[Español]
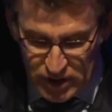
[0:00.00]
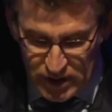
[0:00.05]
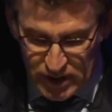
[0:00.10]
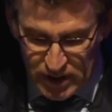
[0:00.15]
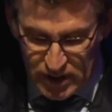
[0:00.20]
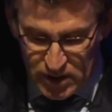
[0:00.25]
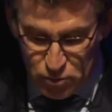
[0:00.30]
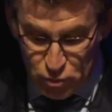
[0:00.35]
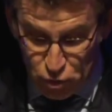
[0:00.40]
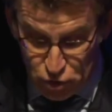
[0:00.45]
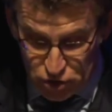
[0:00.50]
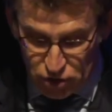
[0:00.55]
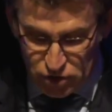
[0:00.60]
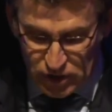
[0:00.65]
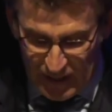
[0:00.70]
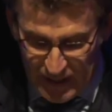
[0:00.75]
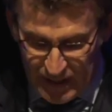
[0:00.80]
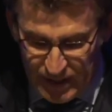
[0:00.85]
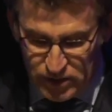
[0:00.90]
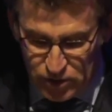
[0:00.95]
eh, mucho
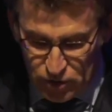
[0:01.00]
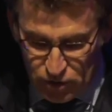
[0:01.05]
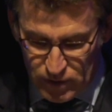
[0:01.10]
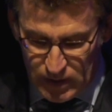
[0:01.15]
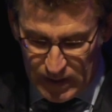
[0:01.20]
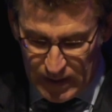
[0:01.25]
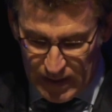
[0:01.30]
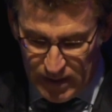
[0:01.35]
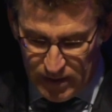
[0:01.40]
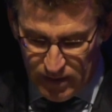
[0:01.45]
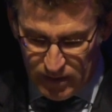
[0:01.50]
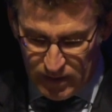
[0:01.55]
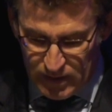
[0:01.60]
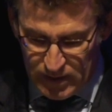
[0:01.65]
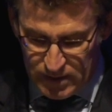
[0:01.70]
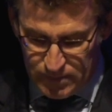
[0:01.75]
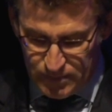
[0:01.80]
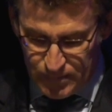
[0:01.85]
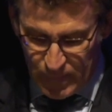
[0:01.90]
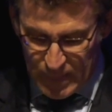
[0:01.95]
talento en
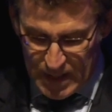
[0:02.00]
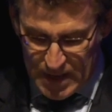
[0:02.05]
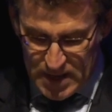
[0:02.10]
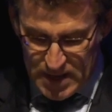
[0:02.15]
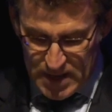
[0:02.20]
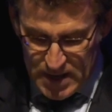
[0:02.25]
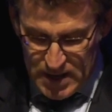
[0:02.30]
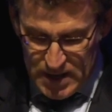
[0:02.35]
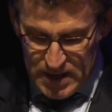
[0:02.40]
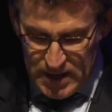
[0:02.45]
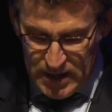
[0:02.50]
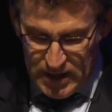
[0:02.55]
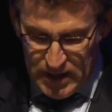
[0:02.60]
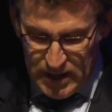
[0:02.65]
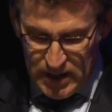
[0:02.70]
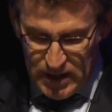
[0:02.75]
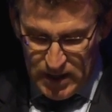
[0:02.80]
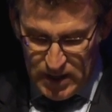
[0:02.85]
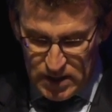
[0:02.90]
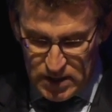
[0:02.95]
Galicia
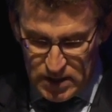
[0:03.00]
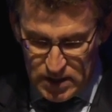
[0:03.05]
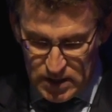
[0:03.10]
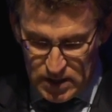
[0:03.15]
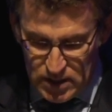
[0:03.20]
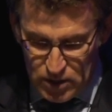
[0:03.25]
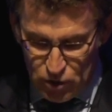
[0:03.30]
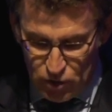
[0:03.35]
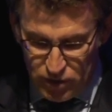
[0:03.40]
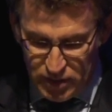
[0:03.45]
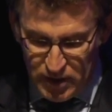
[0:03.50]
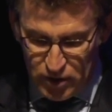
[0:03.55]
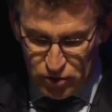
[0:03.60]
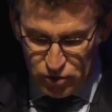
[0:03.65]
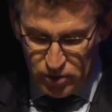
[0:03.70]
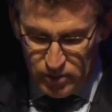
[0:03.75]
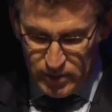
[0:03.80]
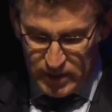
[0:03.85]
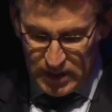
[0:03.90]
y eh, lo cierto y